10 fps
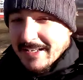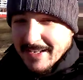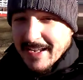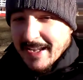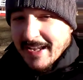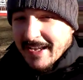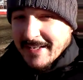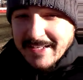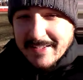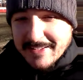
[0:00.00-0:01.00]
E
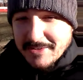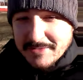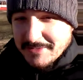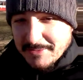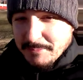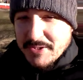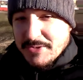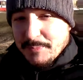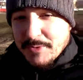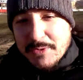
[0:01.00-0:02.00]
eh, niente, non, non
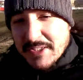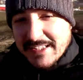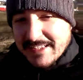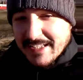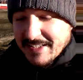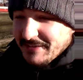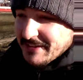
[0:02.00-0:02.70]
posso più editare